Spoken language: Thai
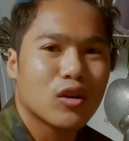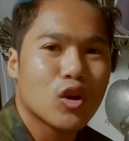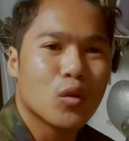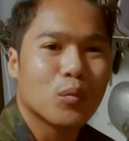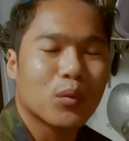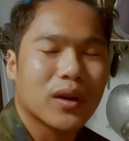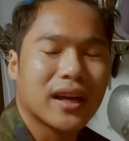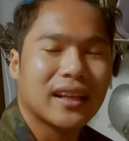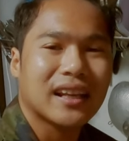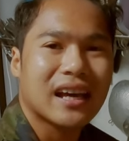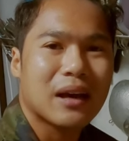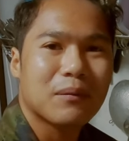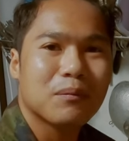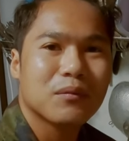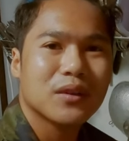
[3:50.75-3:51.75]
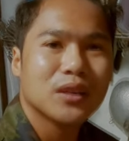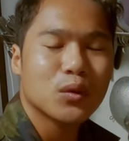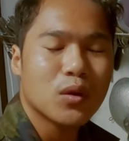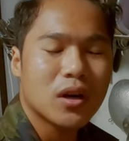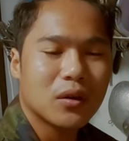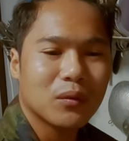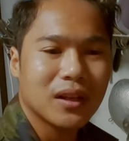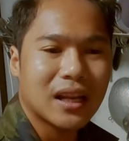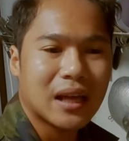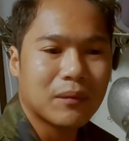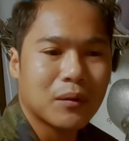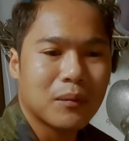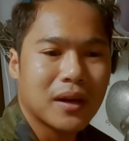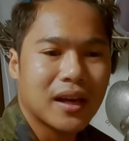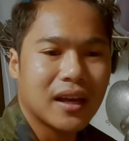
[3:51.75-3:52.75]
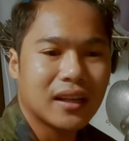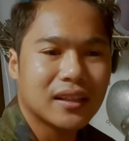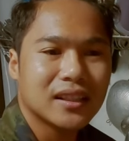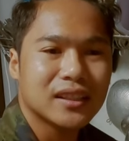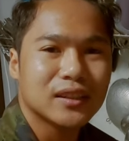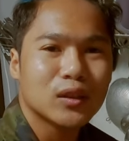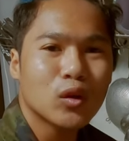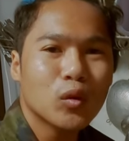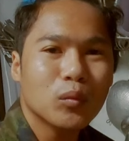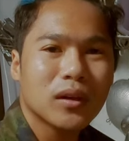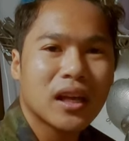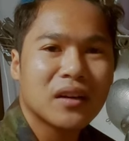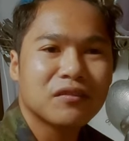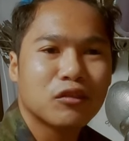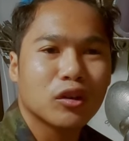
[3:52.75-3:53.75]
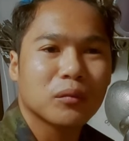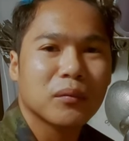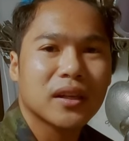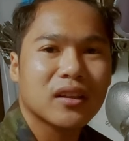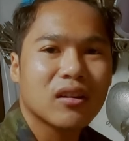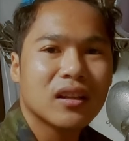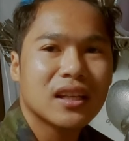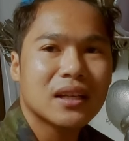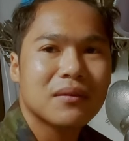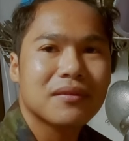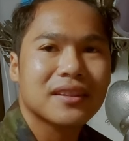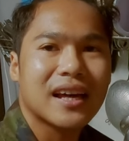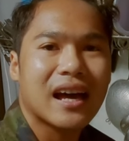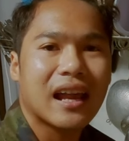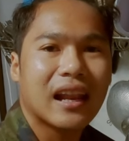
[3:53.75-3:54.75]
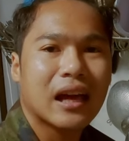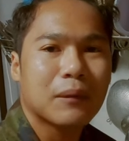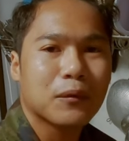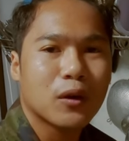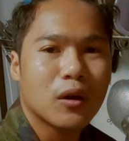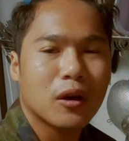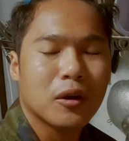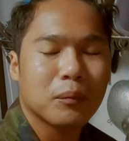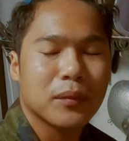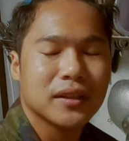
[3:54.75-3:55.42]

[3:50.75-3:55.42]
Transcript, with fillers: กบกันนะครับ ช่วงเวลาประมาณ1นึ่ทุ่มนะครับฝนมันก็เริ่มซาแล้วครับก็